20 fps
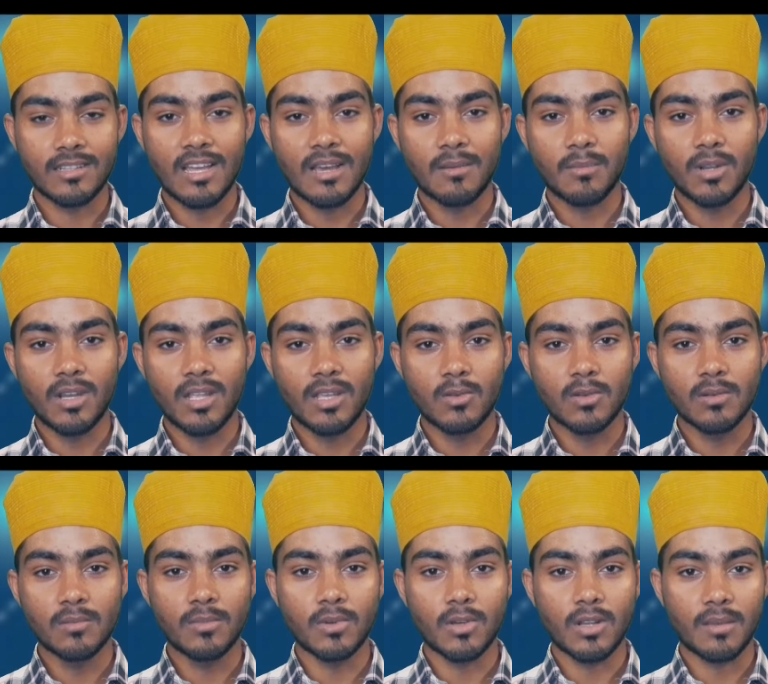
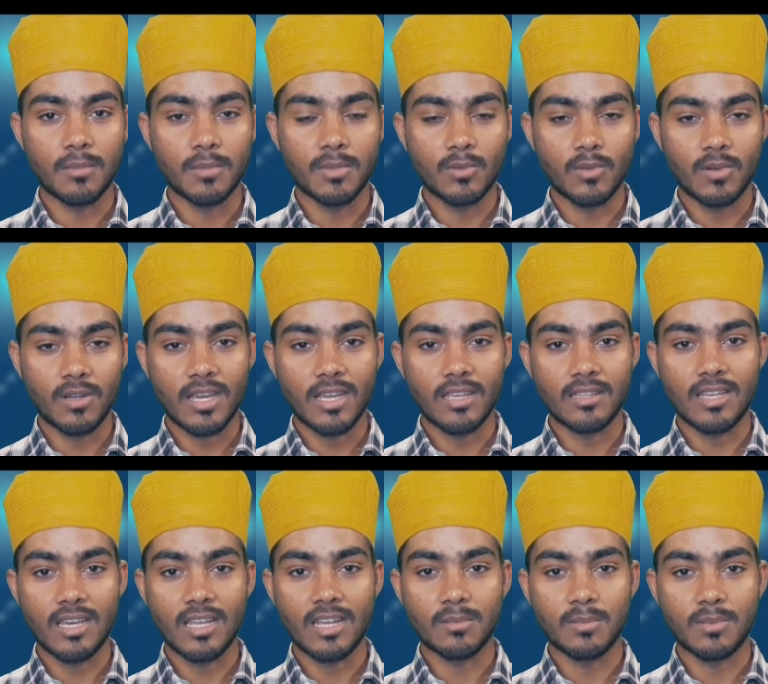असलकम वरहमल
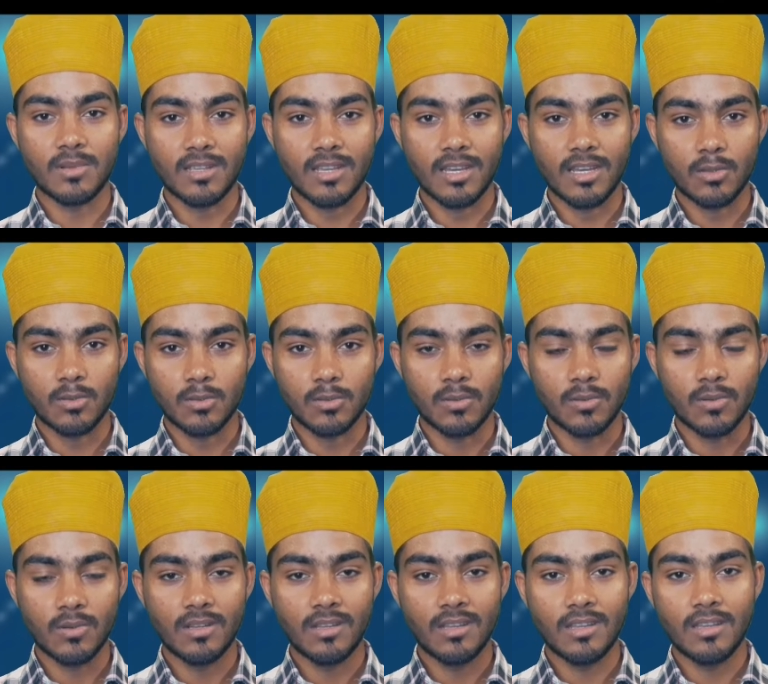तबरक
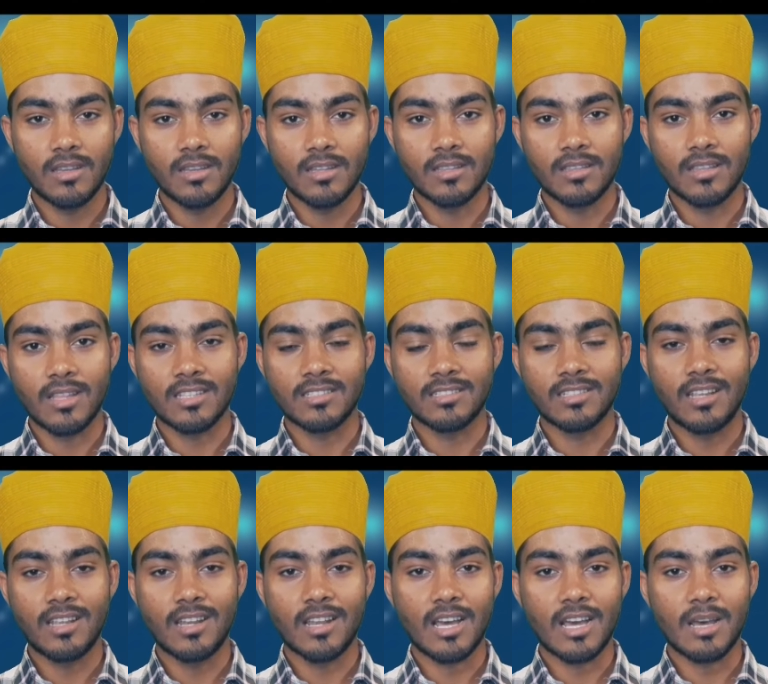
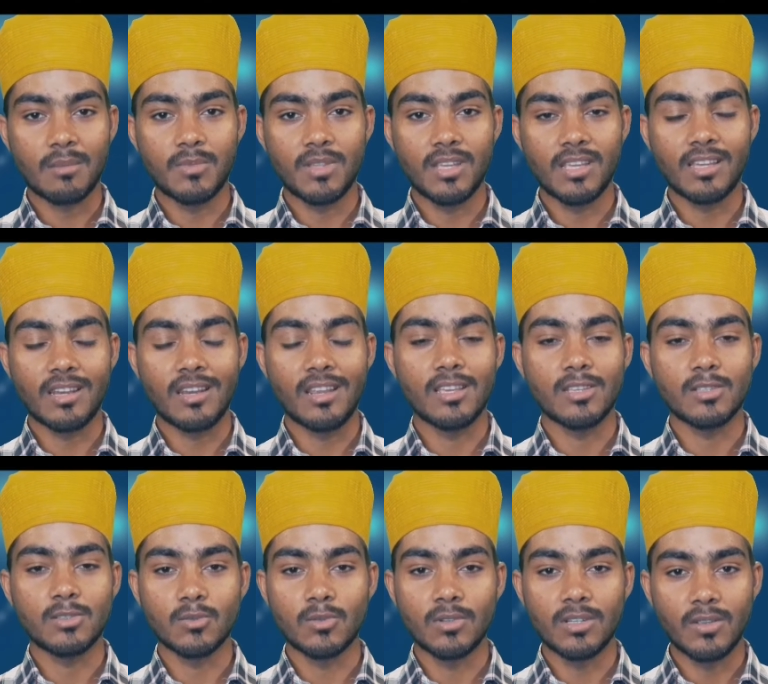नाजरीन आप देख
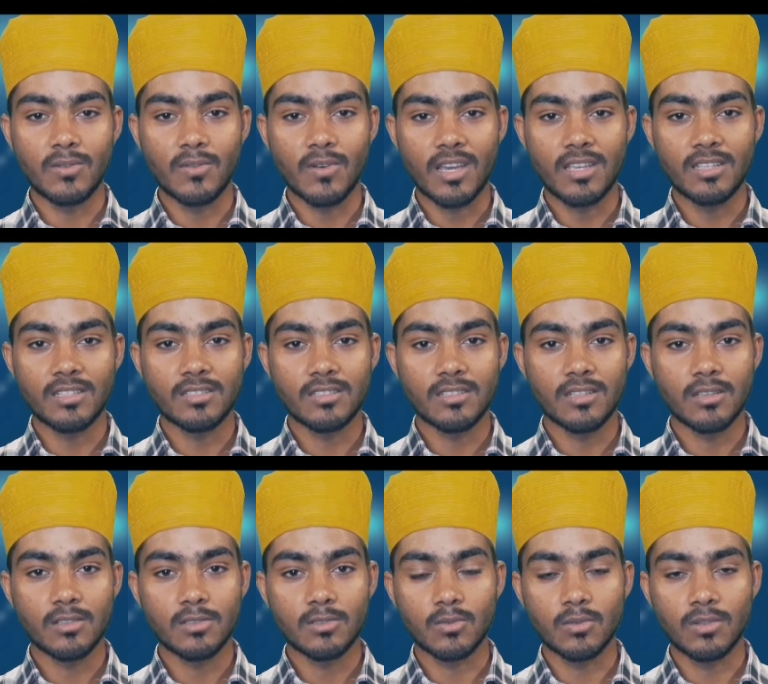रहे हैं सुन्नी
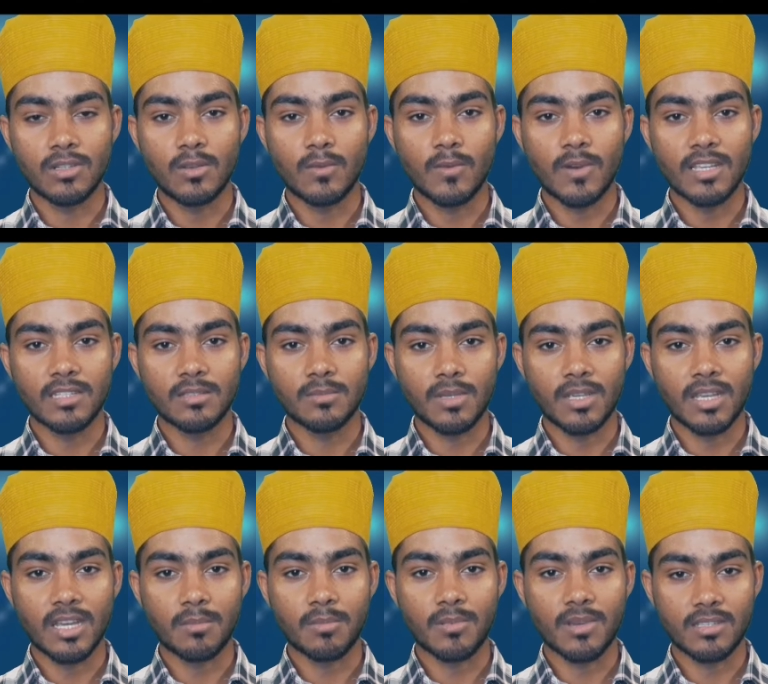वाइस सुन्नी
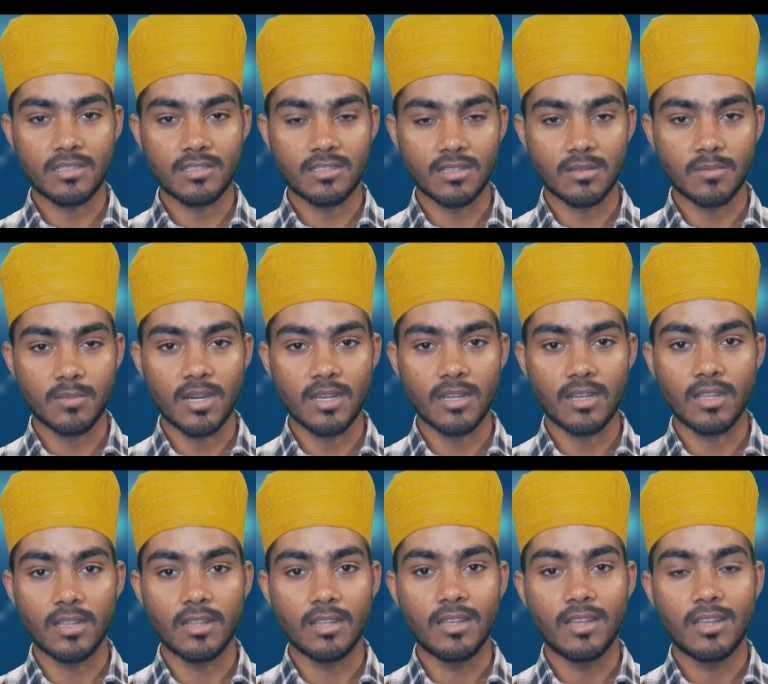वाइस में आपका
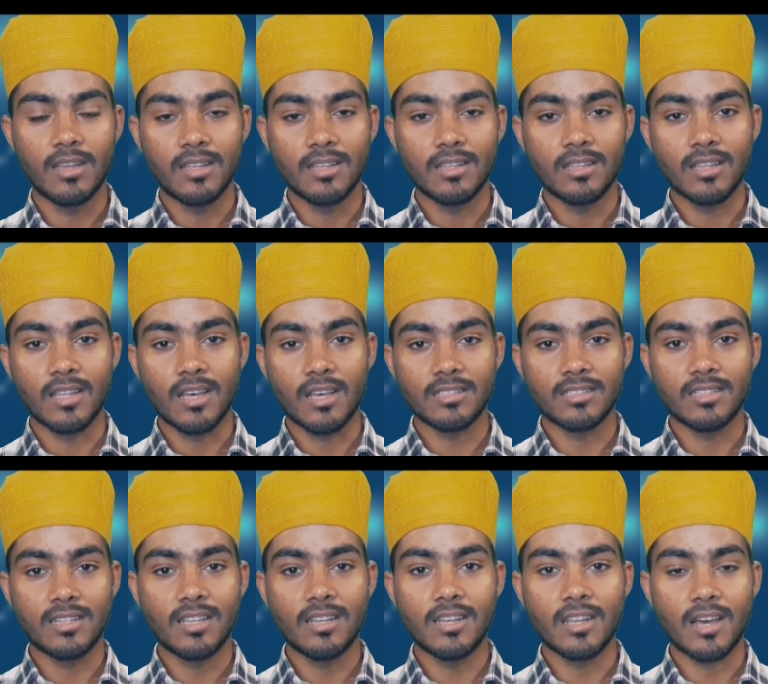इस्तकबाल है
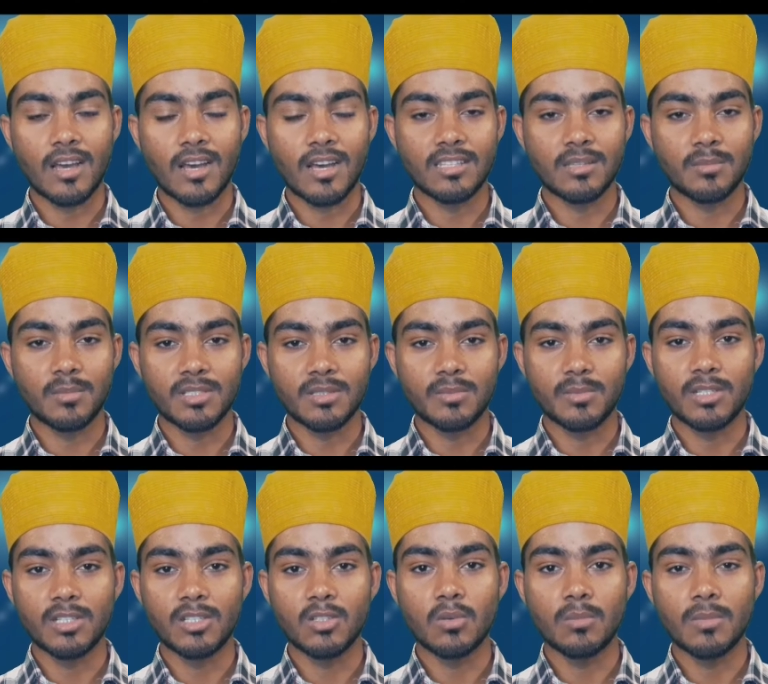नाजरीन आज
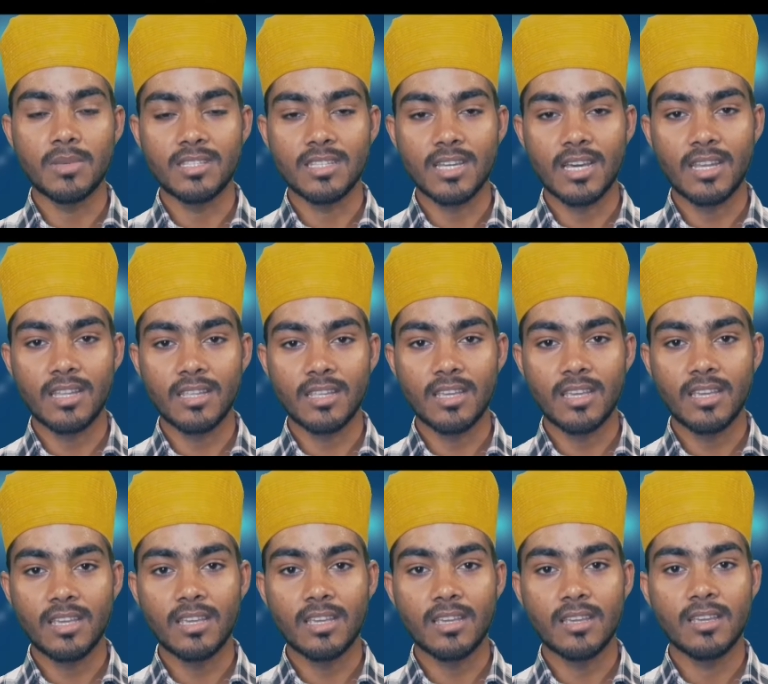हम इस वीडियो में
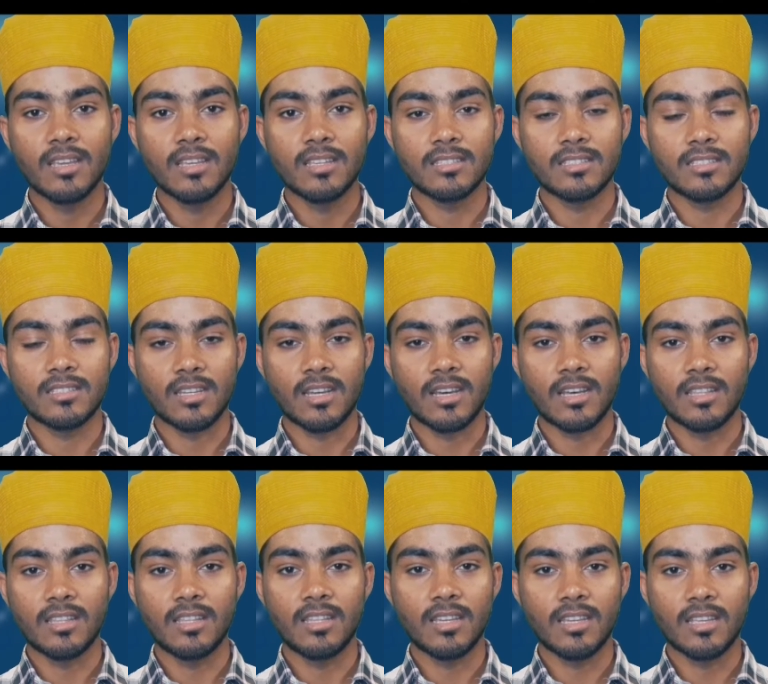जानेंगे
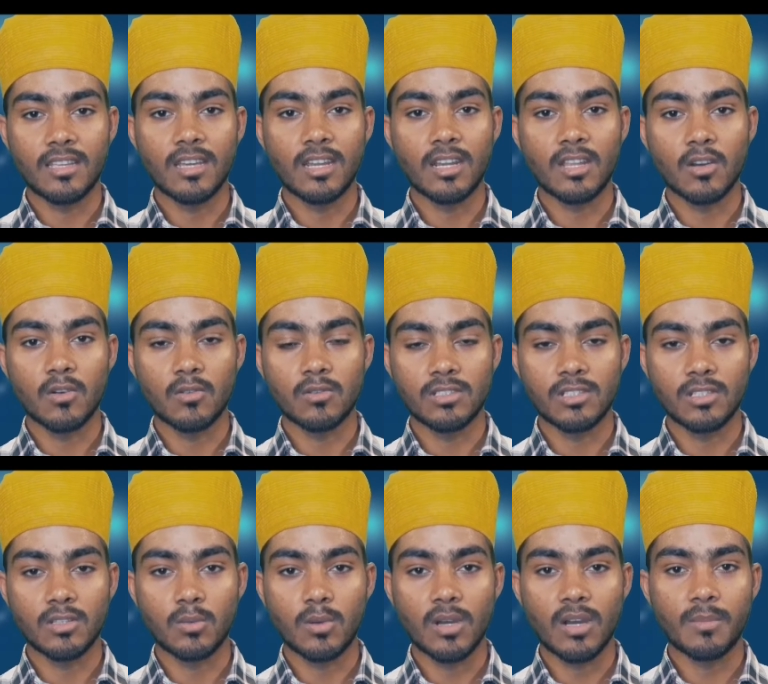चाँद देख कर
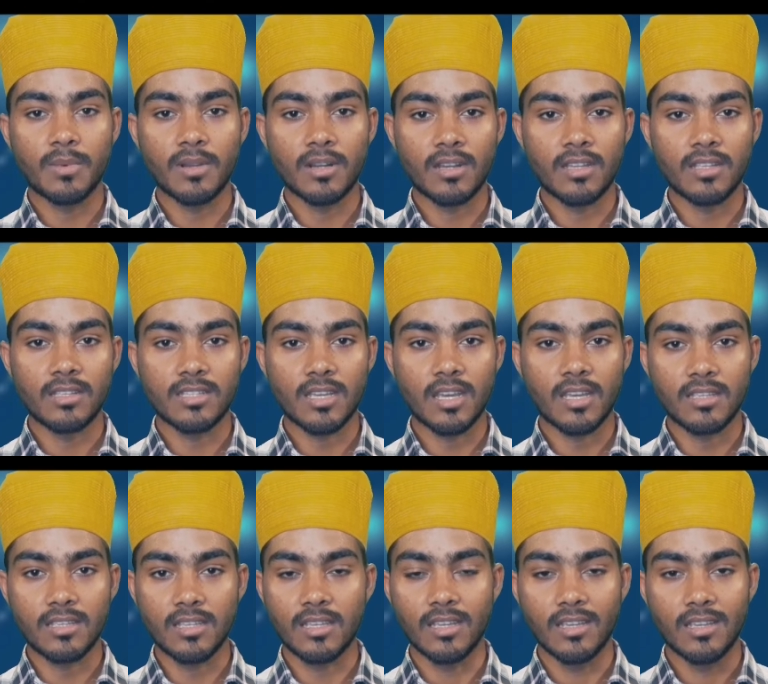कौन सी दुआ पढ़नी
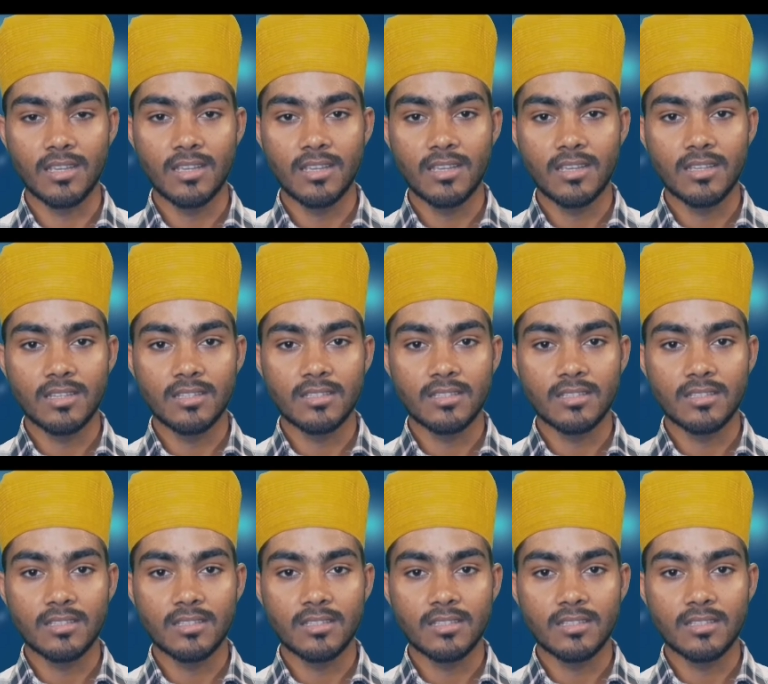चाहिए